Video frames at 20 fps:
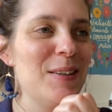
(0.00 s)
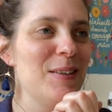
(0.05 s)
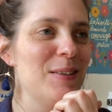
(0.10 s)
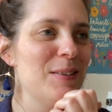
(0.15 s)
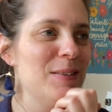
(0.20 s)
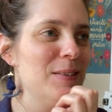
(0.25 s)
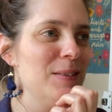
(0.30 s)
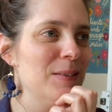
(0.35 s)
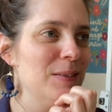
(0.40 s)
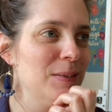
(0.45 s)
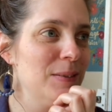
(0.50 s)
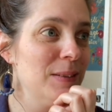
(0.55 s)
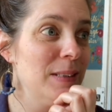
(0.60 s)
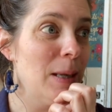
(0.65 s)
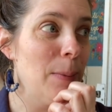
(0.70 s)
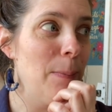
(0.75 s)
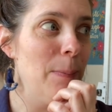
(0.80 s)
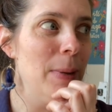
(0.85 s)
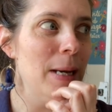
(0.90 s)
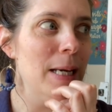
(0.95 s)
euh,
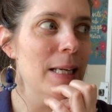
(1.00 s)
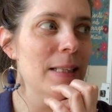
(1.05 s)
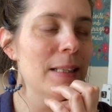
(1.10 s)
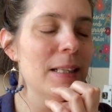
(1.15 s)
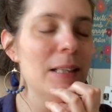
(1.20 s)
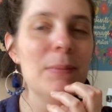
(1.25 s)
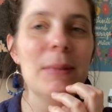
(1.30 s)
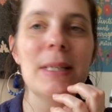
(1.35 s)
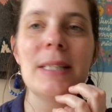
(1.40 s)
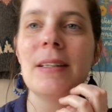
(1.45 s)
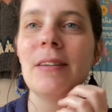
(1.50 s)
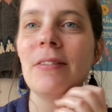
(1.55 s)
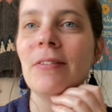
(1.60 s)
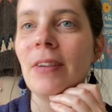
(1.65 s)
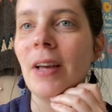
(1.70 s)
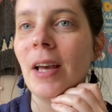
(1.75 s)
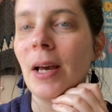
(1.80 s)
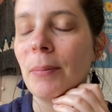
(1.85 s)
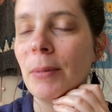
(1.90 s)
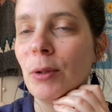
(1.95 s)
Ça n'a pas été une mince
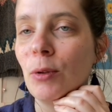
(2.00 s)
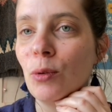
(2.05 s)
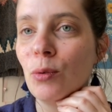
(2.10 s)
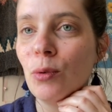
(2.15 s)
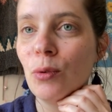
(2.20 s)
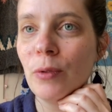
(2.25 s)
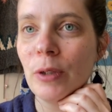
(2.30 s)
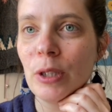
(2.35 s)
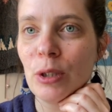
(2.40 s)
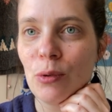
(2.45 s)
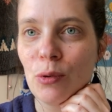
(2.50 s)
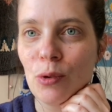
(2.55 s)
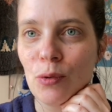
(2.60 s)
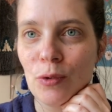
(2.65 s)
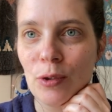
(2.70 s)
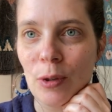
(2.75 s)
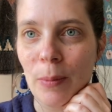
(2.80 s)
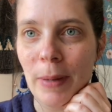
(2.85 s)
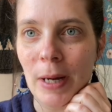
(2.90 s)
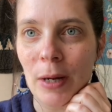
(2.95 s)
affaire mais de toute façon je
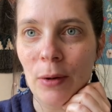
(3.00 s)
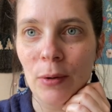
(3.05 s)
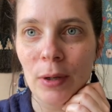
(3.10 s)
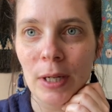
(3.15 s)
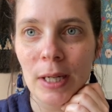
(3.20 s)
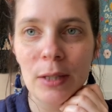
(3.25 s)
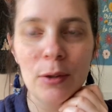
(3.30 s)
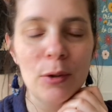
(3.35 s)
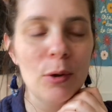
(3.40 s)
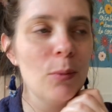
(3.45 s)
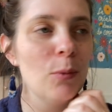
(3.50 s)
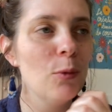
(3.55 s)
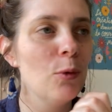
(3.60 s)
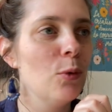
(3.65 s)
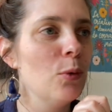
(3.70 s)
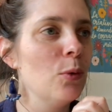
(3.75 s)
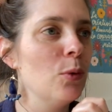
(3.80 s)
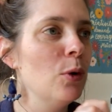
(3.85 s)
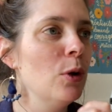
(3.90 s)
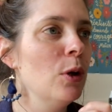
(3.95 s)
vous en parlerai
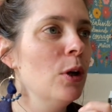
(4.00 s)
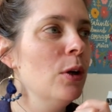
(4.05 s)
dans,